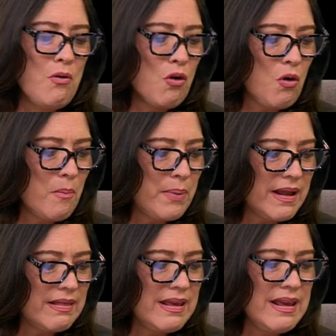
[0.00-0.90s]
lo
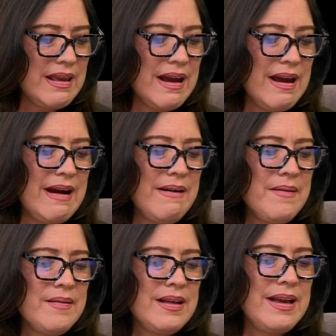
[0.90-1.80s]
comprendía,
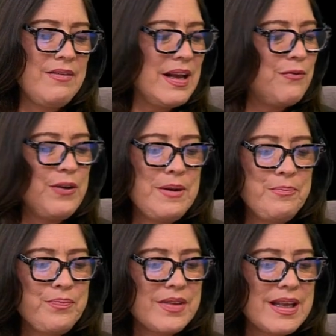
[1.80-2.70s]
en, fin,
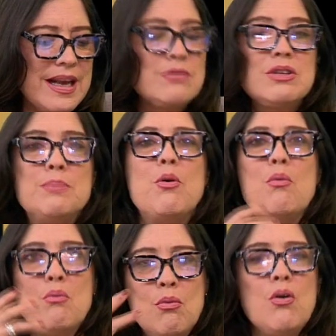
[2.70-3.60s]
es un tipo
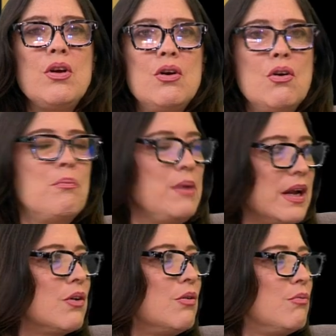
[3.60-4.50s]
muy
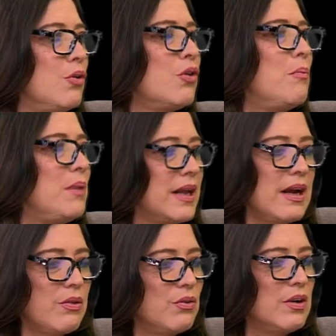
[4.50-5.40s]
complejo, muy complicado.